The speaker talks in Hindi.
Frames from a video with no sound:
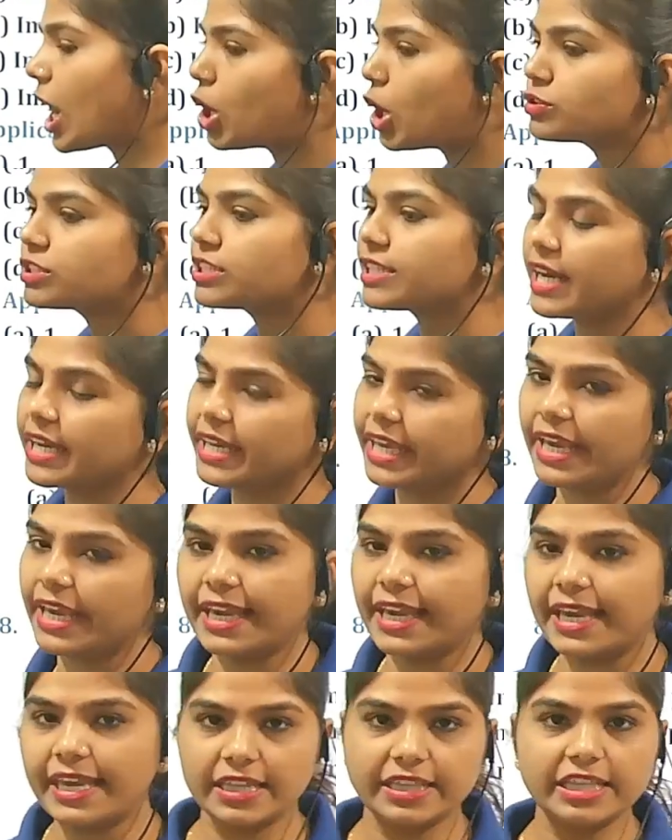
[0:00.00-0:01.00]
अकाउंट्स
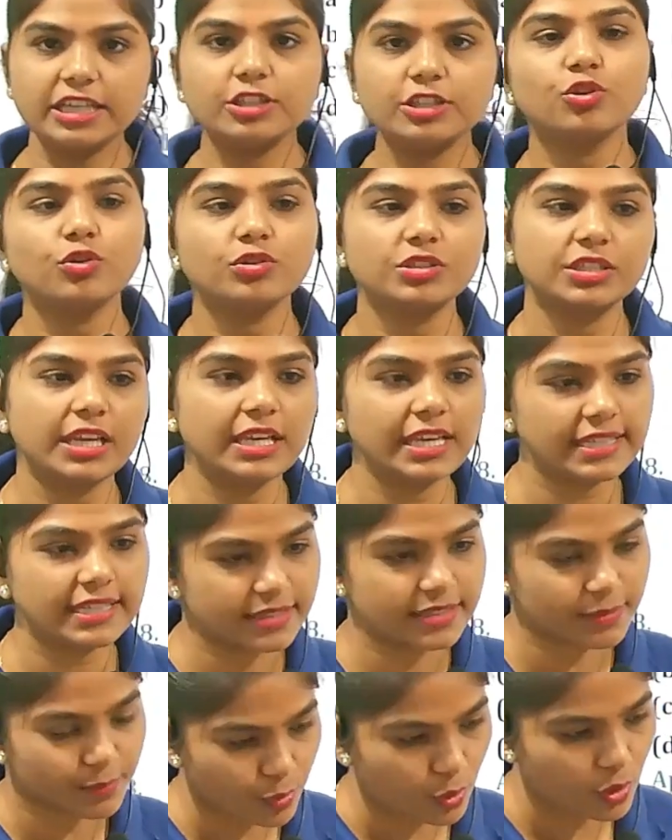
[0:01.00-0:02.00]
रखेंगे यदि जो चलिए
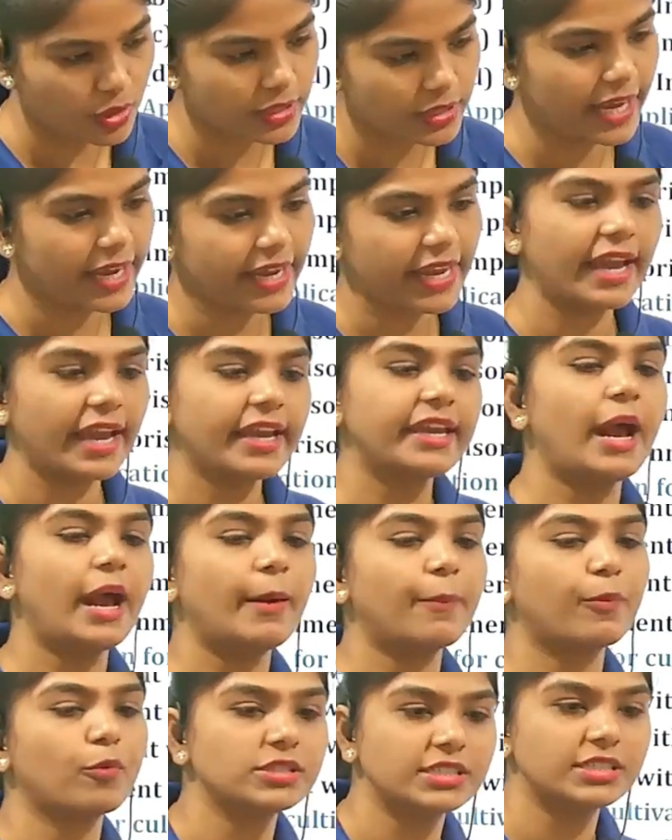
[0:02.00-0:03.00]
बोल दिया गया है कि
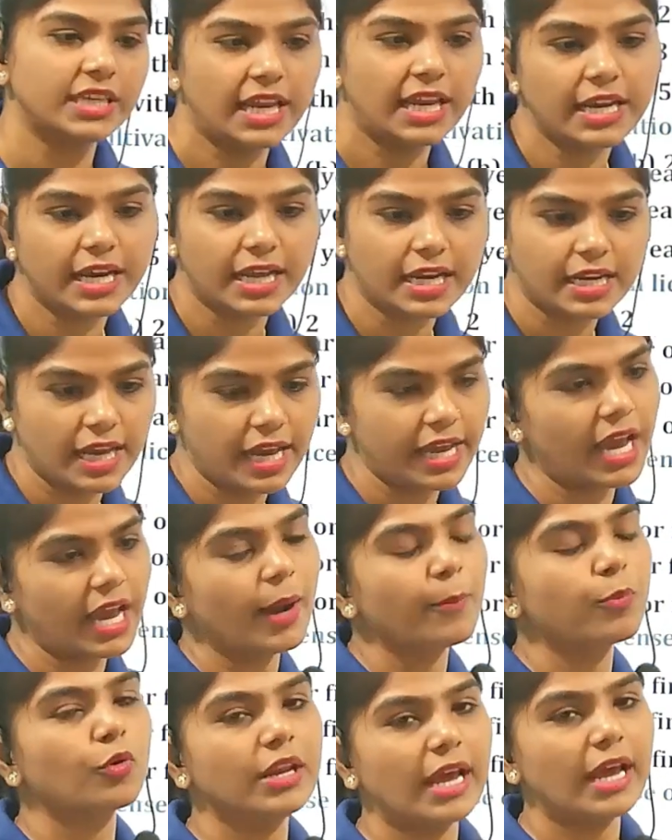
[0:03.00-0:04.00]
आपको सेल करना है
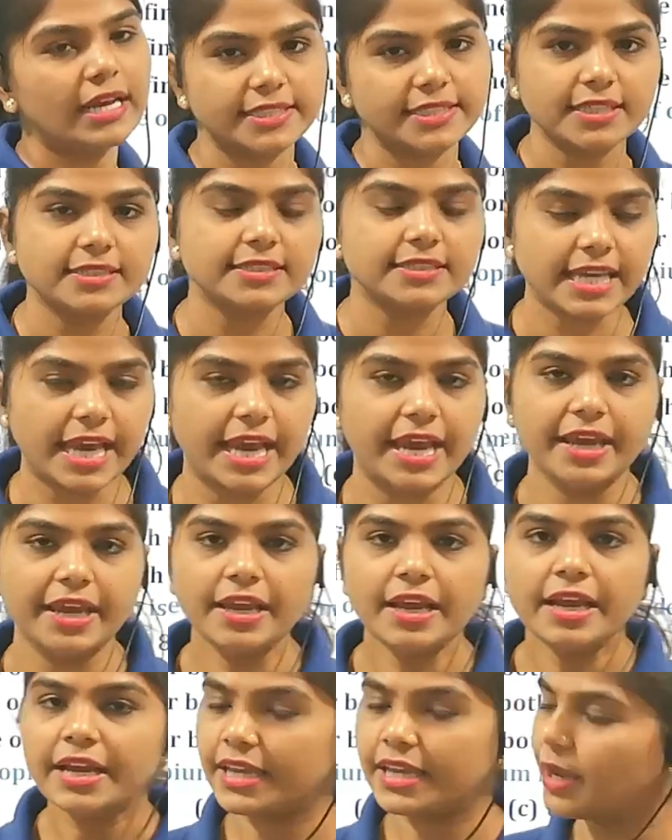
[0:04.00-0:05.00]
आपको लाइसेंस है
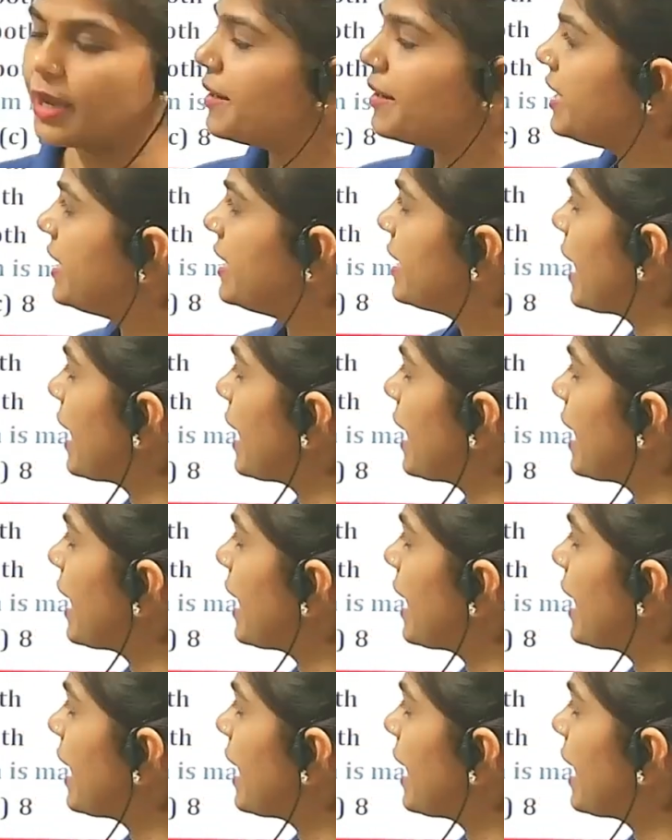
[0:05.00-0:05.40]
ये भी